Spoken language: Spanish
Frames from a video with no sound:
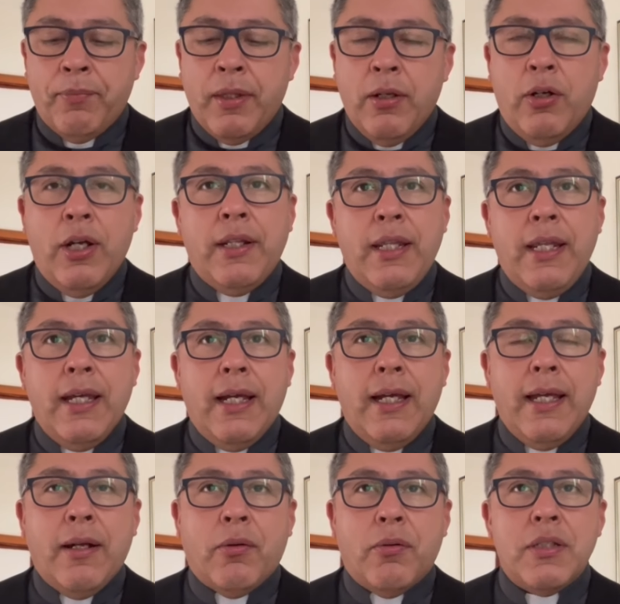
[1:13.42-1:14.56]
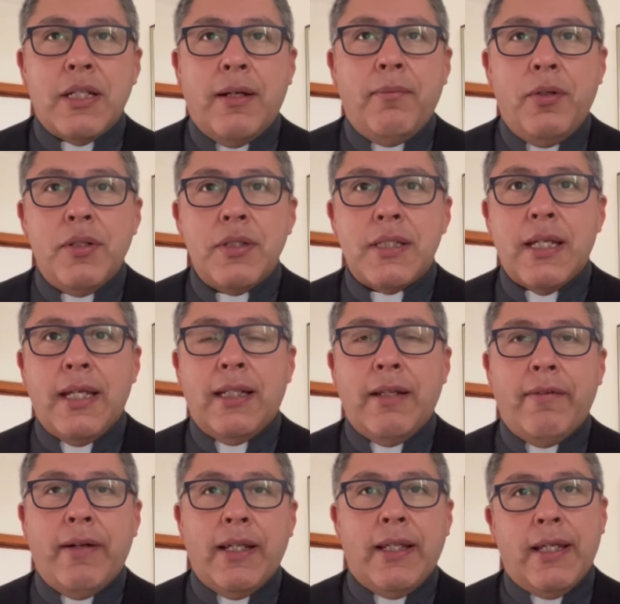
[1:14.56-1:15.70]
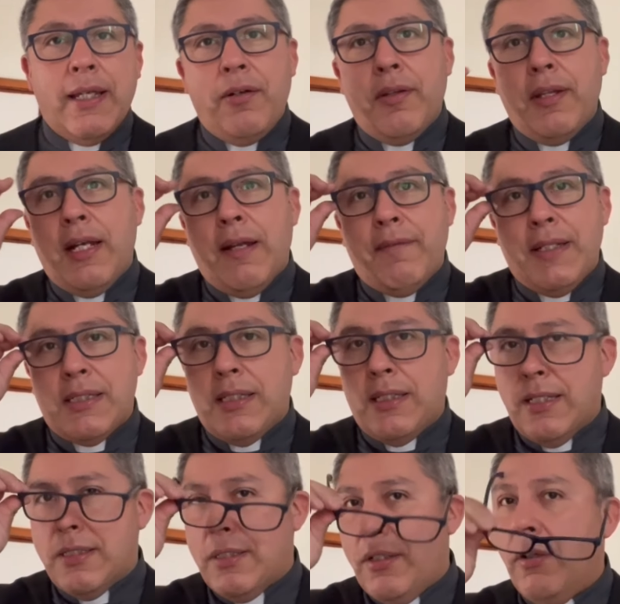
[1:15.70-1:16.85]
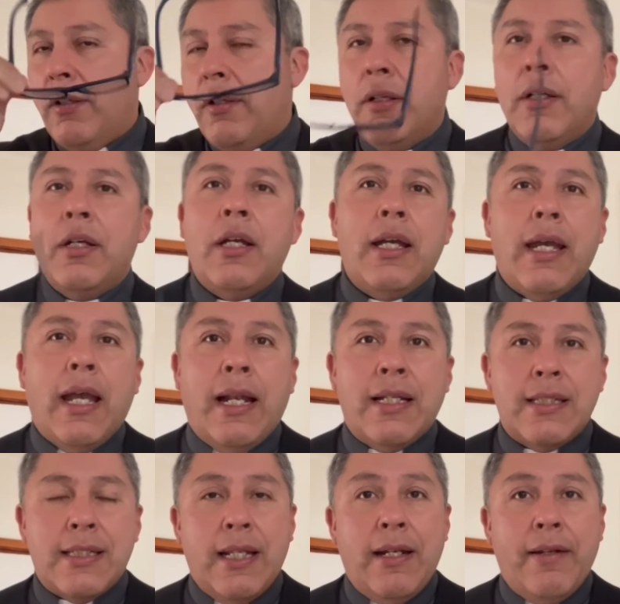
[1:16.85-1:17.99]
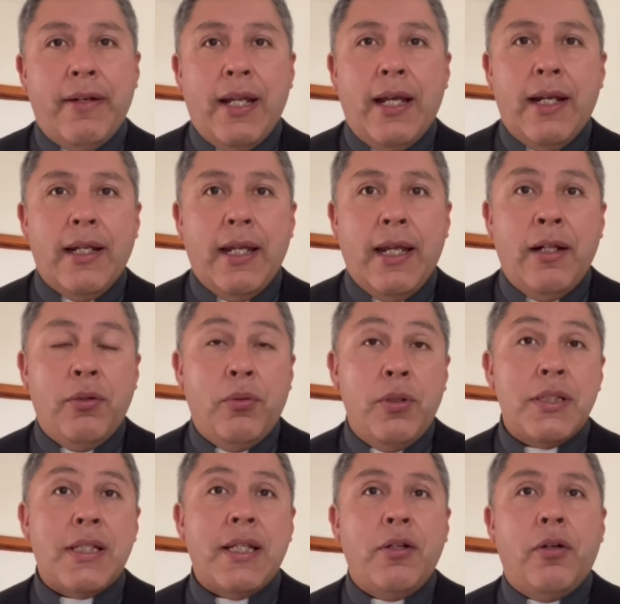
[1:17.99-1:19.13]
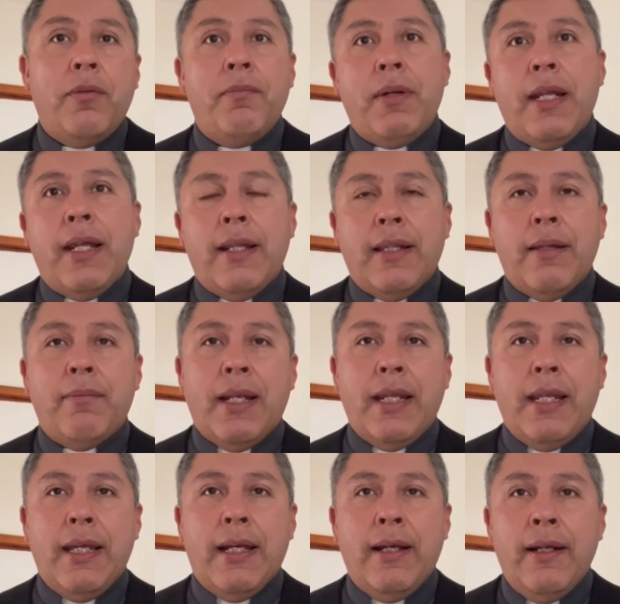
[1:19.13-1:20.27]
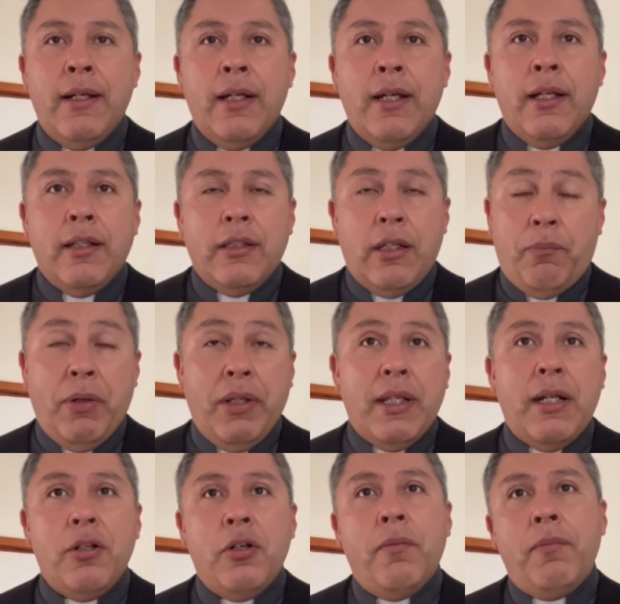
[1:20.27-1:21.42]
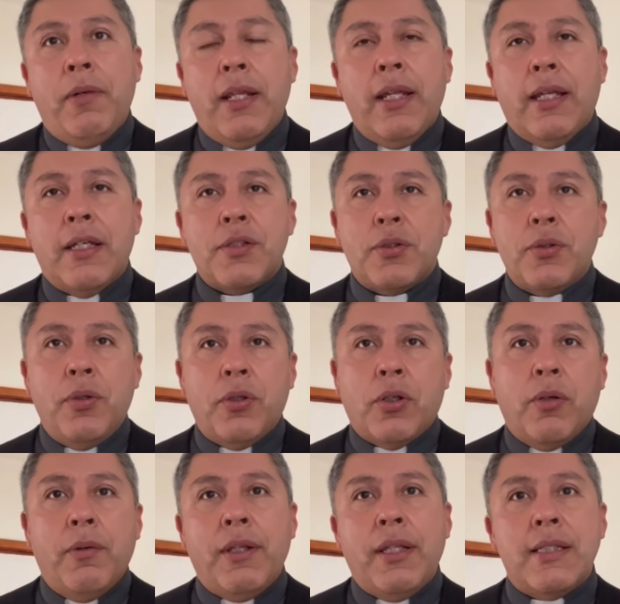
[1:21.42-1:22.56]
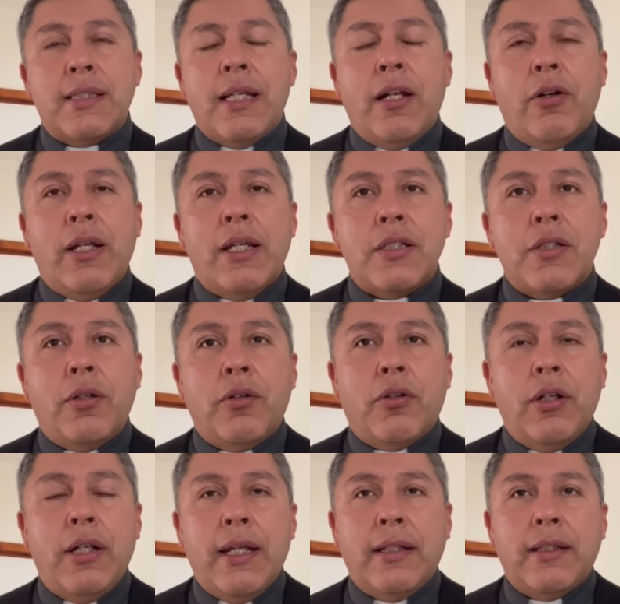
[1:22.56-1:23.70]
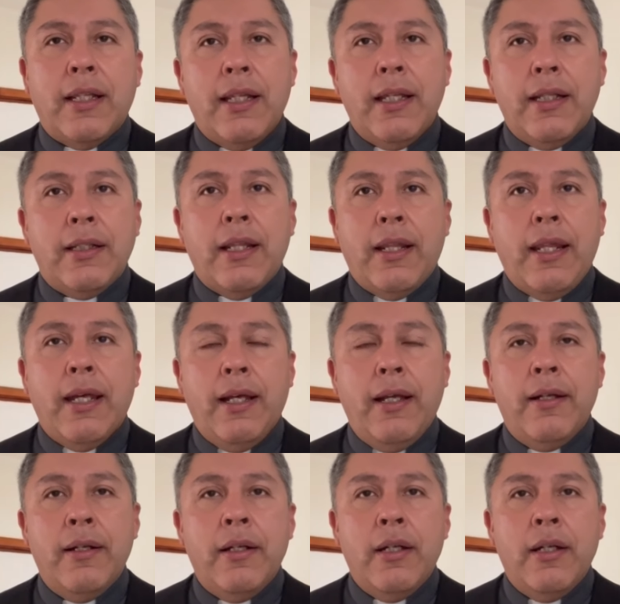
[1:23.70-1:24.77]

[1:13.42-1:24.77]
Hoy día escuchamos este Evangelio de la Visitación al celebrar el dulce nombre de María. Después del nombre de Jesús, como dice la oración colecta de este día,